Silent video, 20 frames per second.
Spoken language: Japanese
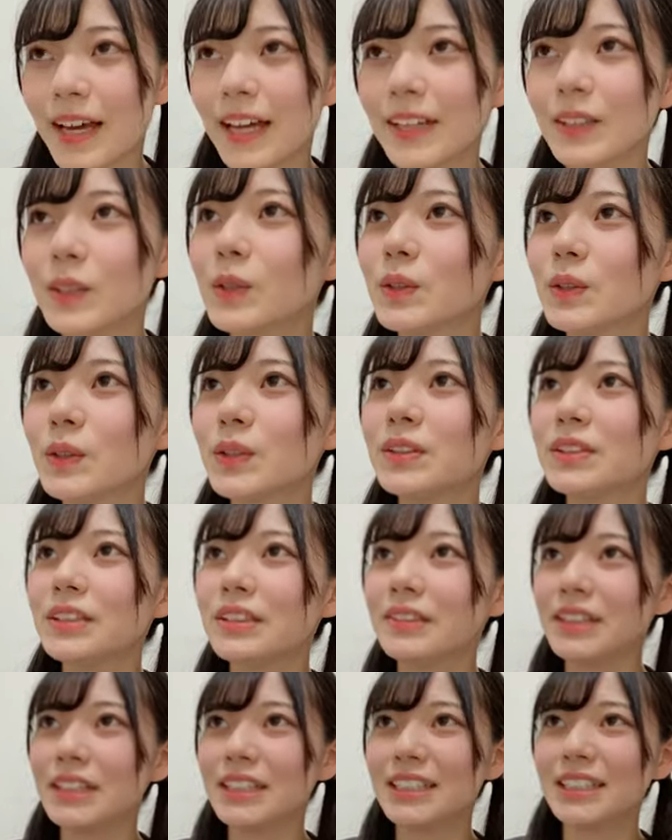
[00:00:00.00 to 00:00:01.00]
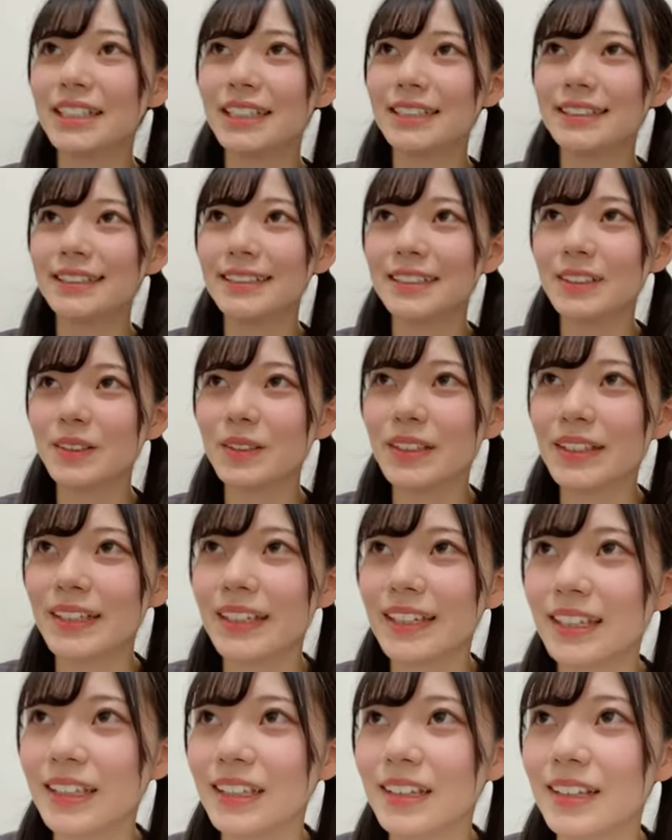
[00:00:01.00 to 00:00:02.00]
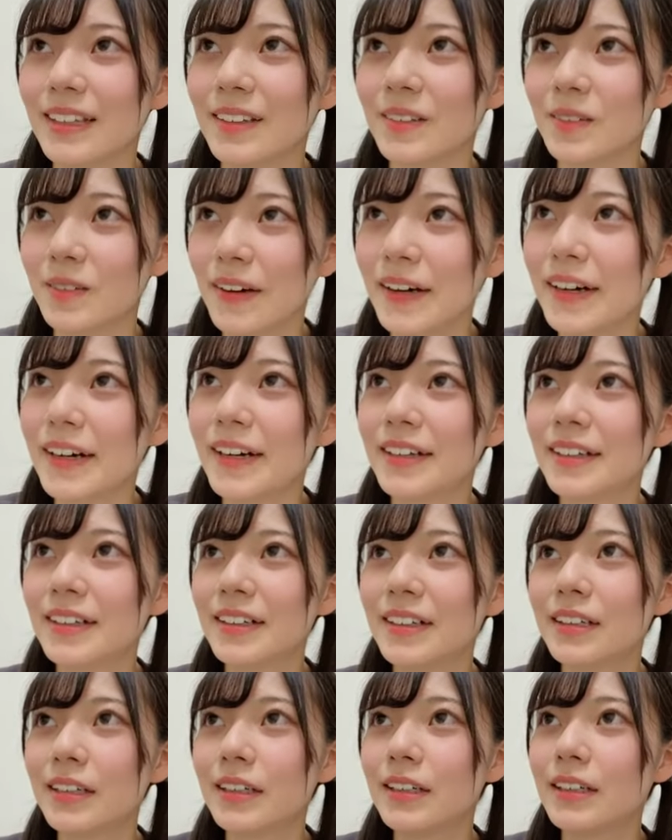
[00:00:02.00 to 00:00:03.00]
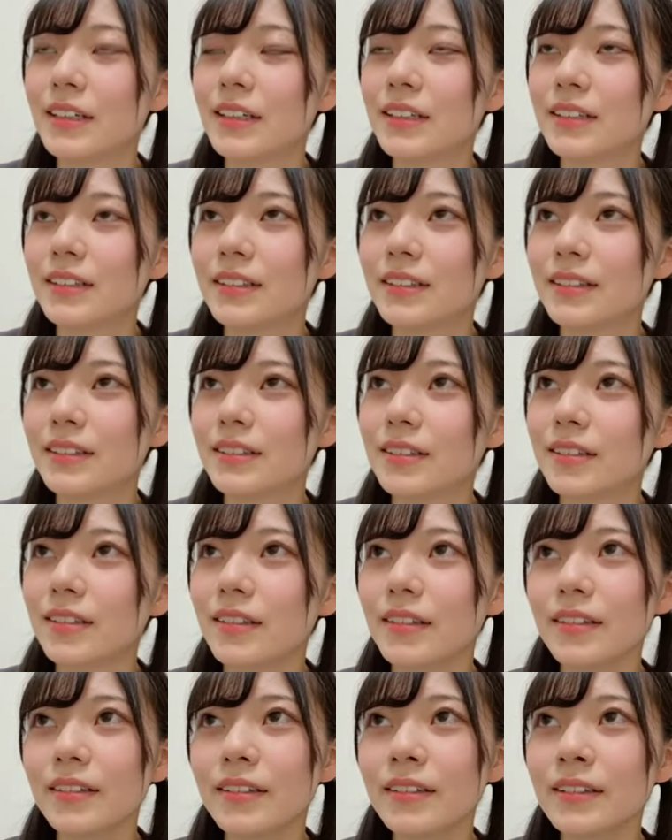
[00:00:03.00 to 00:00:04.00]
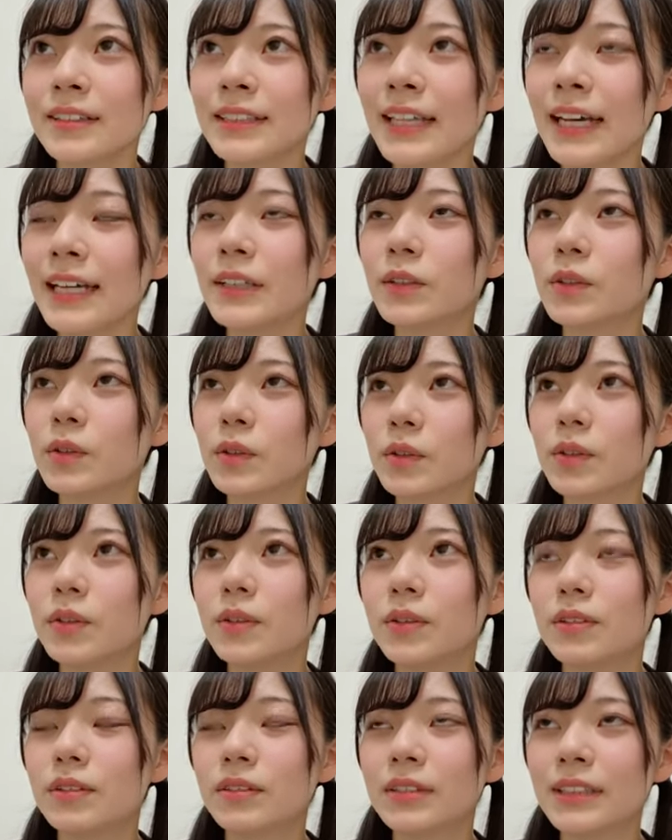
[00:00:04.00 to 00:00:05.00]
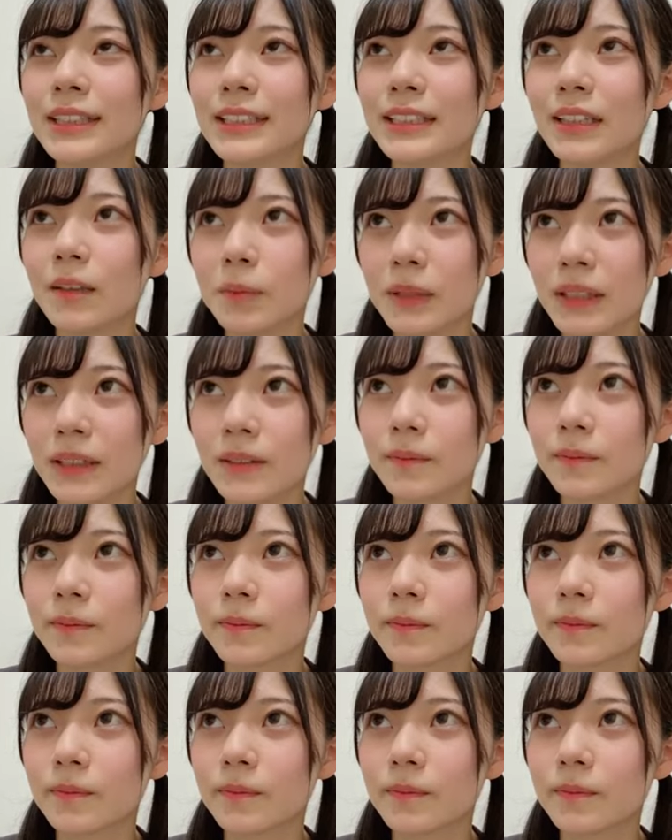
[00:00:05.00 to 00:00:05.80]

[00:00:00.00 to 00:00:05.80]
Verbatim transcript: あと特に私が印象的だったのは最後の落ちサビ